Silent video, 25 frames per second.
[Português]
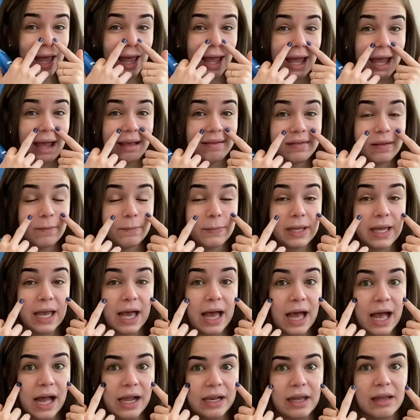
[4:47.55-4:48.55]
essa minha
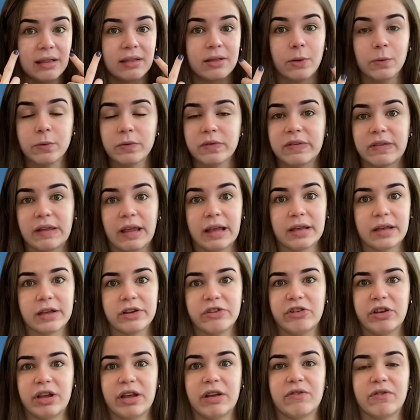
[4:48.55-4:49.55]
área é tão seca
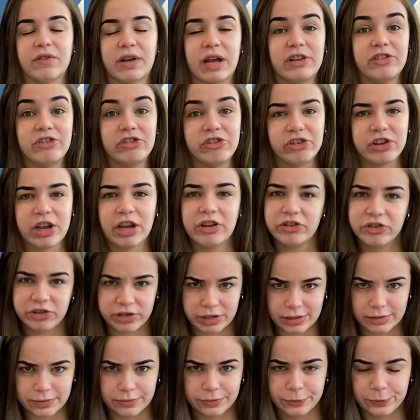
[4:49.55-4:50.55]
que chega a ficar
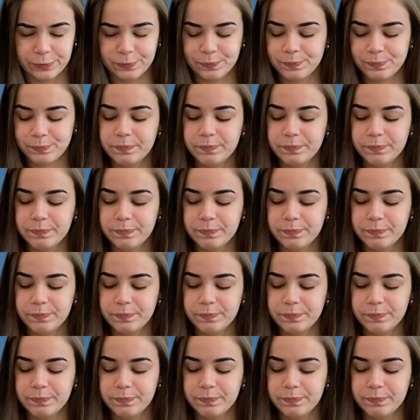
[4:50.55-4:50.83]
descascando.